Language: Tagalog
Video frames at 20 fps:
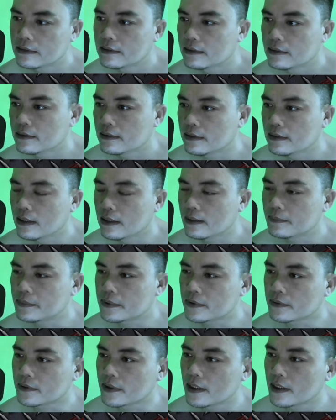
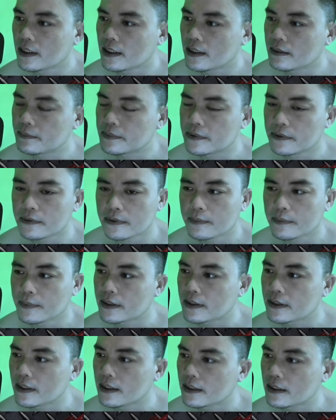Labsong na labsong naman
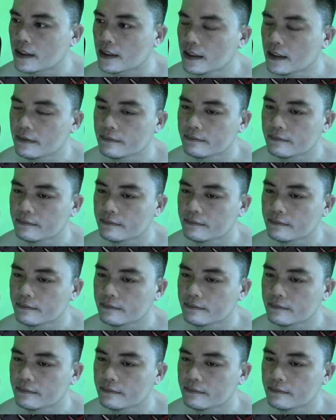talaga.